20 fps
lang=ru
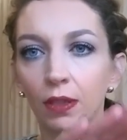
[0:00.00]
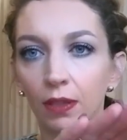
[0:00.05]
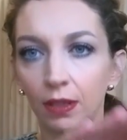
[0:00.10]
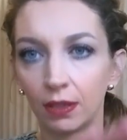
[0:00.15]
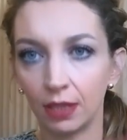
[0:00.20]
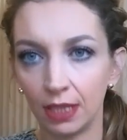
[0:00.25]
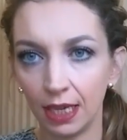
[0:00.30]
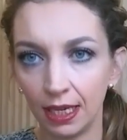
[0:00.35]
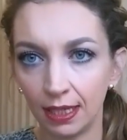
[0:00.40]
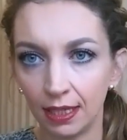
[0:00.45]

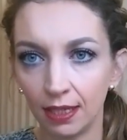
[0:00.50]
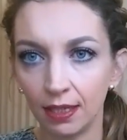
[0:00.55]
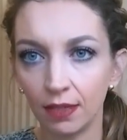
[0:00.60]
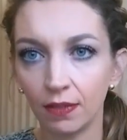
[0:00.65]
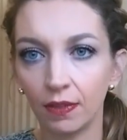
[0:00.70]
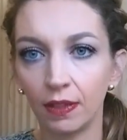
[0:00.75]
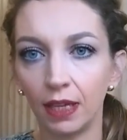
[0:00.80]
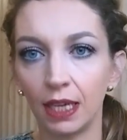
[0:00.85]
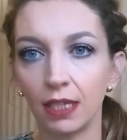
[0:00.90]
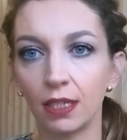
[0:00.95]
деятельность в
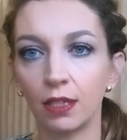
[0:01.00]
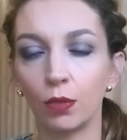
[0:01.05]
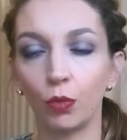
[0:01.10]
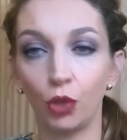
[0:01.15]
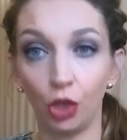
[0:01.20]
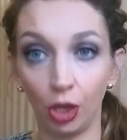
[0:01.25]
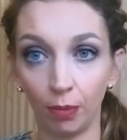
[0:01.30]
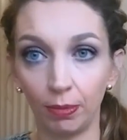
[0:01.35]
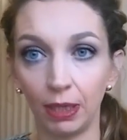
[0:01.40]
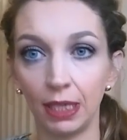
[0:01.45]
классе,
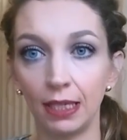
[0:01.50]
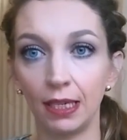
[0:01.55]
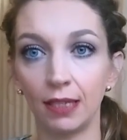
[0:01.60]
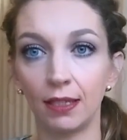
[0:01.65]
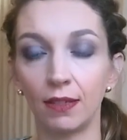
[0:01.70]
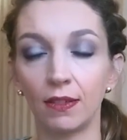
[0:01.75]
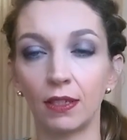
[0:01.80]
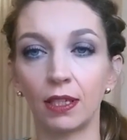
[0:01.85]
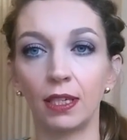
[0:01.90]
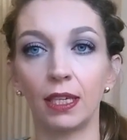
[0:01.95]
учебная
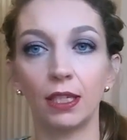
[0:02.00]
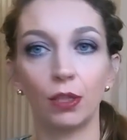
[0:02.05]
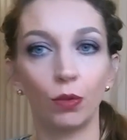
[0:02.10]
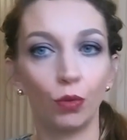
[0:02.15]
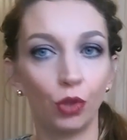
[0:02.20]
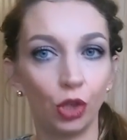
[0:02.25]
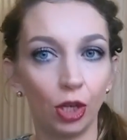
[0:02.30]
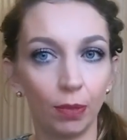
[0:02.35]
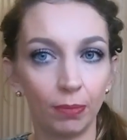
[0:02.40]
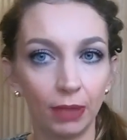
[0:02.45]
деятельность в классе,
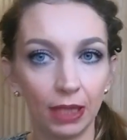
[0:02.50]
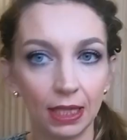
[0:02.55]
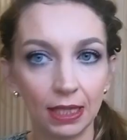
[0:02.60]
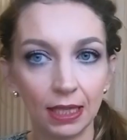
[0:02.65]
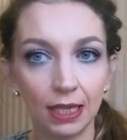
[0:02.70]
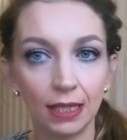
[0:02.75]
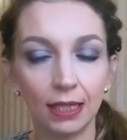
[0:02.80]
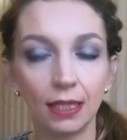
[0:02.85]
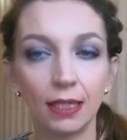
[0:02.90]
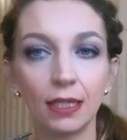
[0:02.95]
учебная
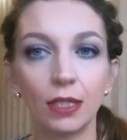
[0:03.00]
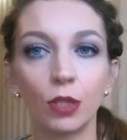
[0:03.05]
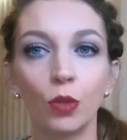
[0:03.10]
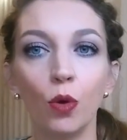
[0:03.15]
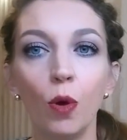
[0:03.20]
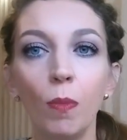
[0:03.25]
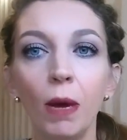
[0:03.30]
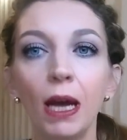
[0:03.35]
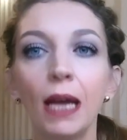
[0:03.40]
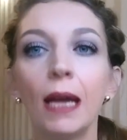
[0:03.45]
деятельность
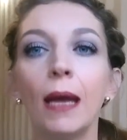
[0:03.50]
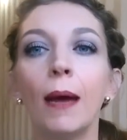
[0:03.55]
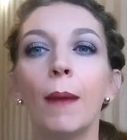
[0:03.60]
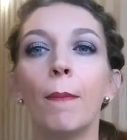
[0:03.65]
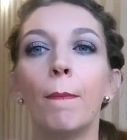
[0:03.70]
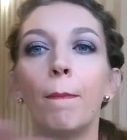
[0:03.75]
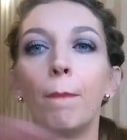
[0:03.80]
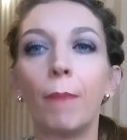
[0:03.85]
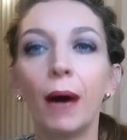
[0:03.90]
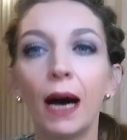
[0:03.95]
дома,
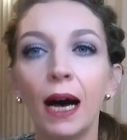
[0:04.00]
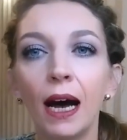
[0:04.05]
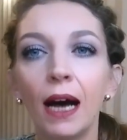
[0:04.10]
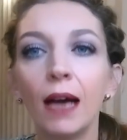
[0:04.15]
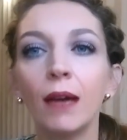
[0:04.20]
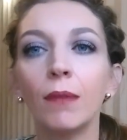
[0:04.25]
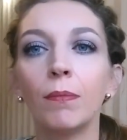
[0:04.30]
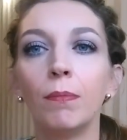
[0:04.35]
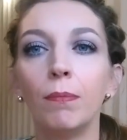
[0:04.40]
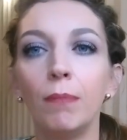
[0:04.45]

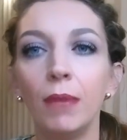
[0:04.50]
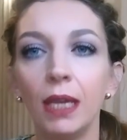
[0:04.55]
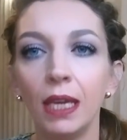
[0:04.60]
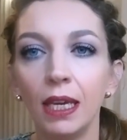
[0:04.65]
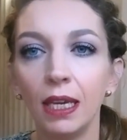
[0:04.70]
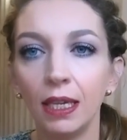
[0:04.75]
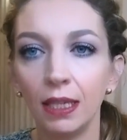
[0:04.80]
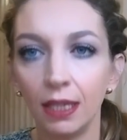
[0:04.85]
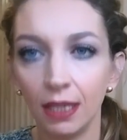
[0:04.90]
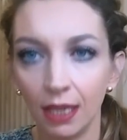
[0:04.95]

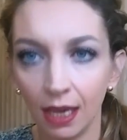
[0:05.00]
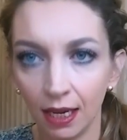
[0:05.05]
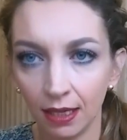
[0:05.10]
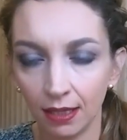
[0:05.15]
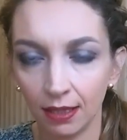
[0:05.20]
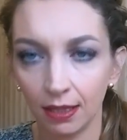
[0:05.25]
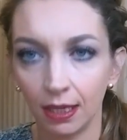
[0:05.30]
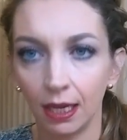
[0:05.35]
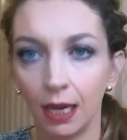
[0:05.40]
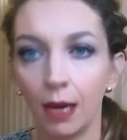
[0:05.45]
поменять.
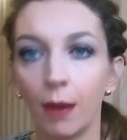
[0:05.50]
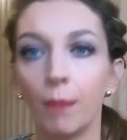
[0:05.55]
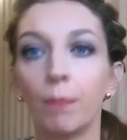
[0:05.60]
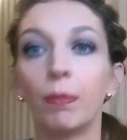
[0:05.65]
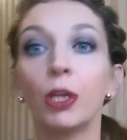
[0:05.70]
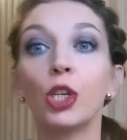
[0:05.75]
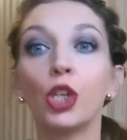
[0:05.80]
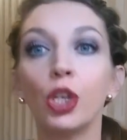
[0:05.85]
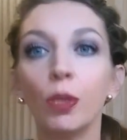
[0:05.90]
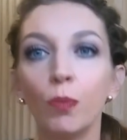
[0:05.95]

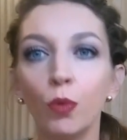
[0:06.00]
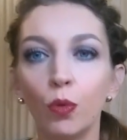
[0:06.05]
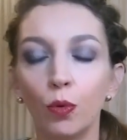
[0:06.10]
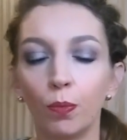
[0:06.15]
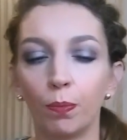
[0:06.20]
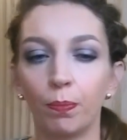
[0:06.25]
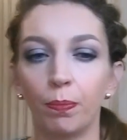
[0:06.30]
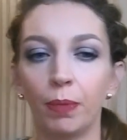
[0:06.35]
Почему?